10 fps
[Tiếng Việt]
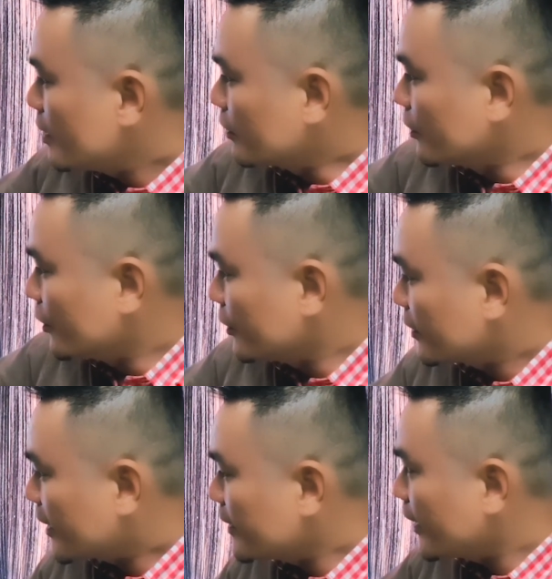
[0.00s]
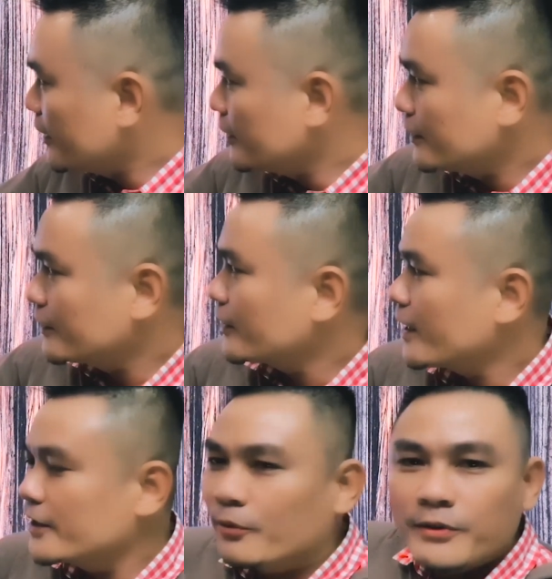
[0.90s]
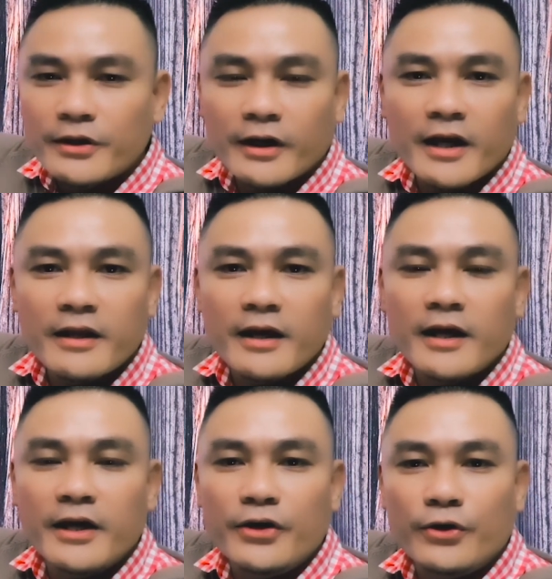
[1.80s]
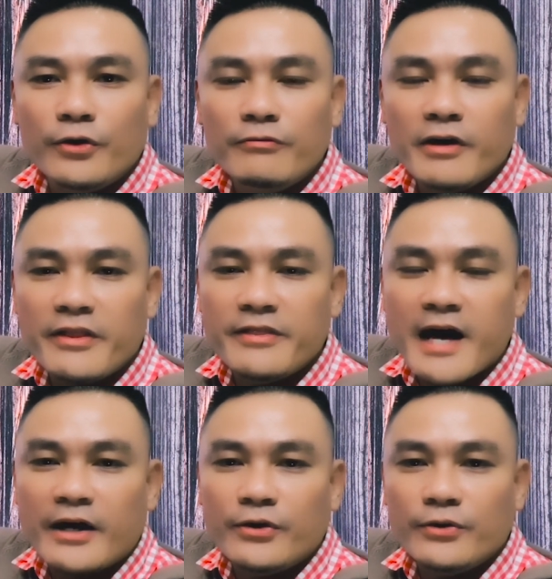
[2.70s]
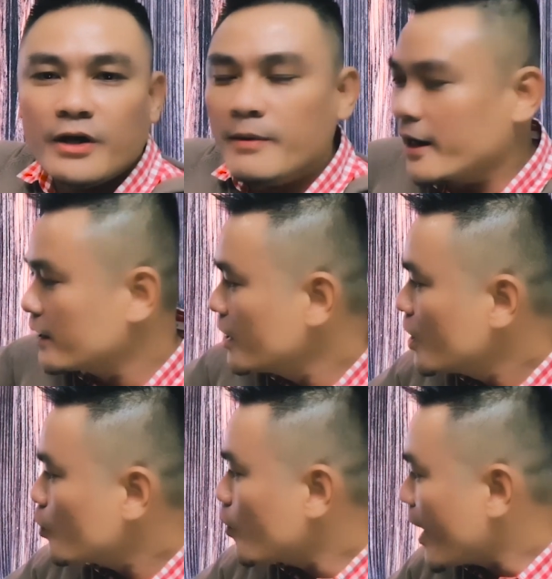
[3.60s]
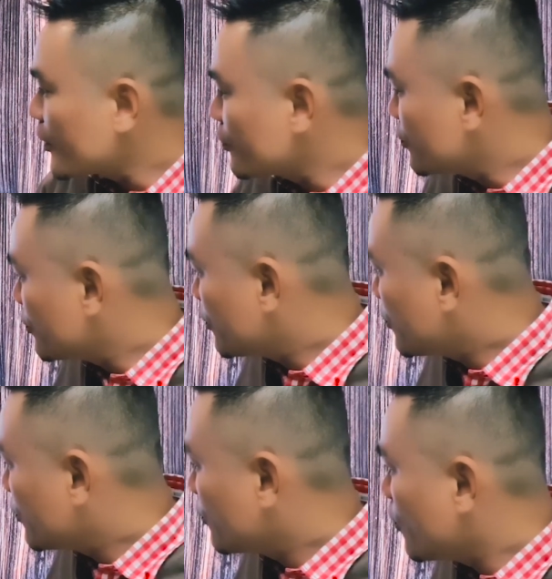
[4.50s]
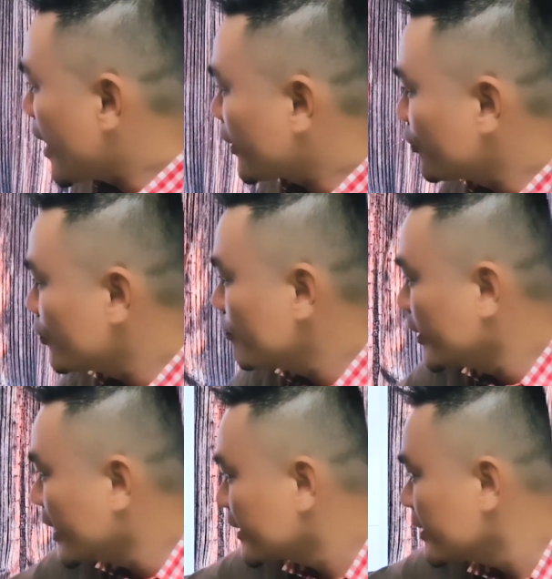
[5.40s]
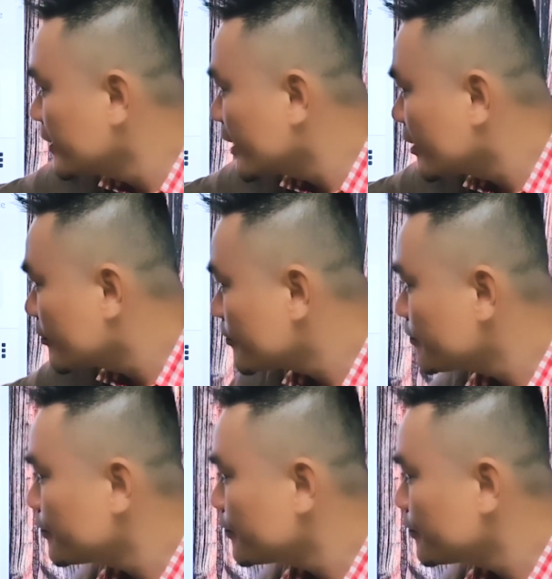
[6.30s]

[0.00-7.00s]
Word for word: Rồi, cái này là giống như cái it'll và that'll các bạn. Waddle, waddle, mình nghe thử nè.